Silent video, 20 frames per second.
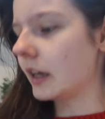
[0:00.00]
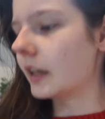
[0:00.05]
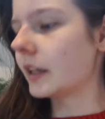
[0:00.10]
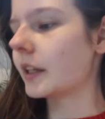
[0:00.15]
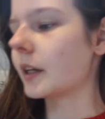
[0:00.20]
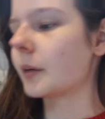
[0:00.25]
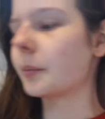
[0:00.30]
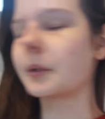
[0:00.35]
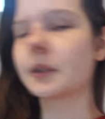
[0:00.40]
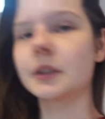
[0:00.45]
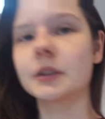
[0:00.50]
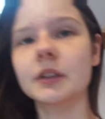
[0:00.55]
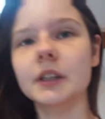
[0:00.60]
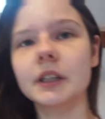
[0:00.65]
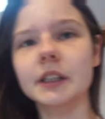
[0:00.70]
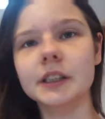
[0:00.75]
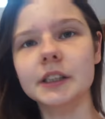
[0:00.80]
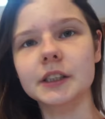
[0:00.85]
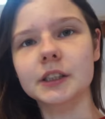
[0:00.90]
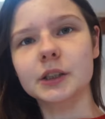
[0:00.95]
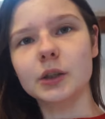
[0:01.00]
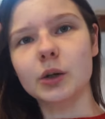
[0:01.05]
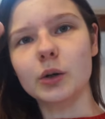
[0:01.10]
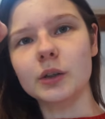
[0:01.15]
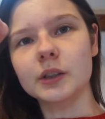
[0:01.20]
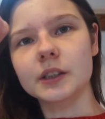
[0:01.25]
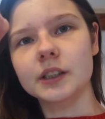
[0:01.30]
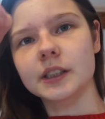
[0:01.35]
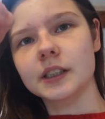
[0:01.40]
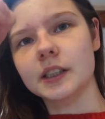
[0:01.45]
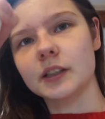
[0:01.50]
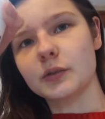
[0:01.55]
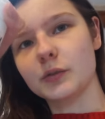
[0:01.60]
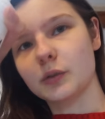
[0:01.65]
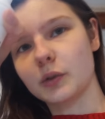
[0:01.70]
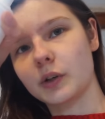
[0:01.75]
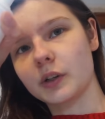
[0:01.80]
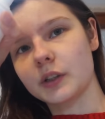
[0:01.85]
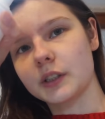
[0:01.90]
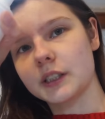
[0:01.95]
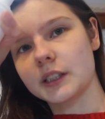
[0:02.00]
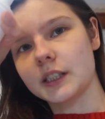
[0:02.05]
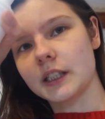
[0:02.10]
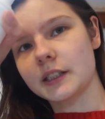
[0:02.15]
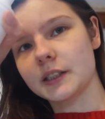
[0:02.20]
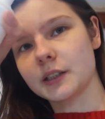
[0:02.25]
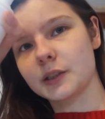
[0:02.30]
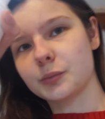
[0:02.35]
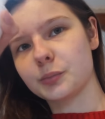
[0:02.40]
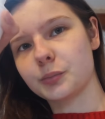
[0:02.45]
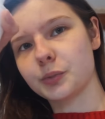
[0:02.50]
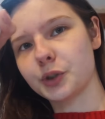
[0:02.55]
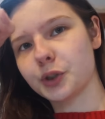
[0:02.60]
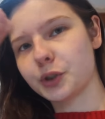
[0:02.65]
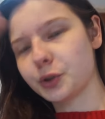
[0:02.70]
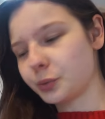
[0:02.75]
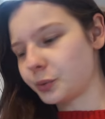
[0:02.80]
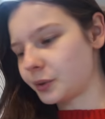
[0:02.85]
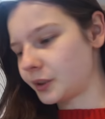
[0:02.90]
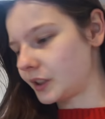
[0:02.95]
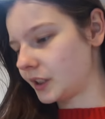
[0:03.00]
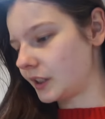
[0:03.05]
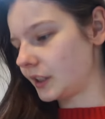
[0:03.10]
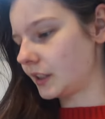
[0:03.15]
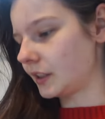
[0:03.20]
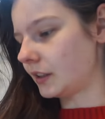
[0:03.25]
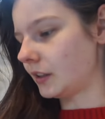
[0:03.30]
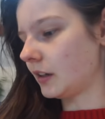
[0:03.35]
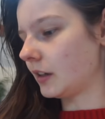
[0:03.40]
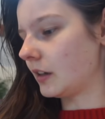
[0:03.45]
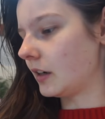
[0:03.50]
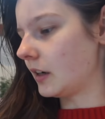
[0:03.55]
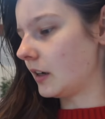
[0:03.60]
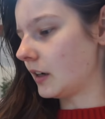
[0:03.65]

Ich habe hier so ein richtig tolles Set von Salted Beauty.